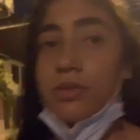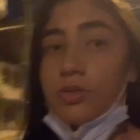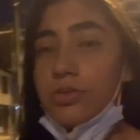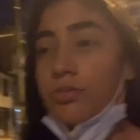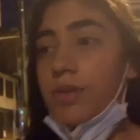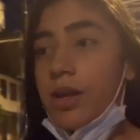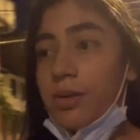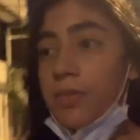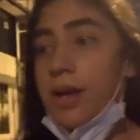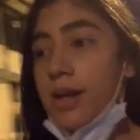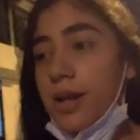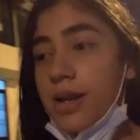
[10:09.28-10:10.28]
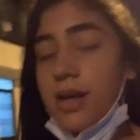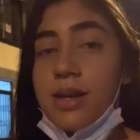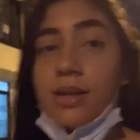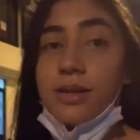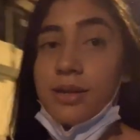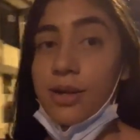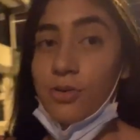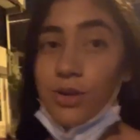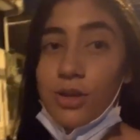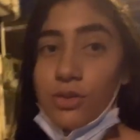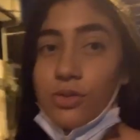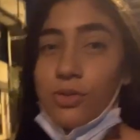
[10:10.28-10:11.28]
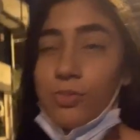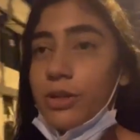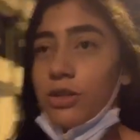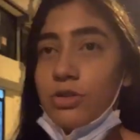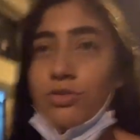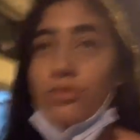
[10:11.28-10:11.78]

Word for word: con mi hermana recogiendo pues los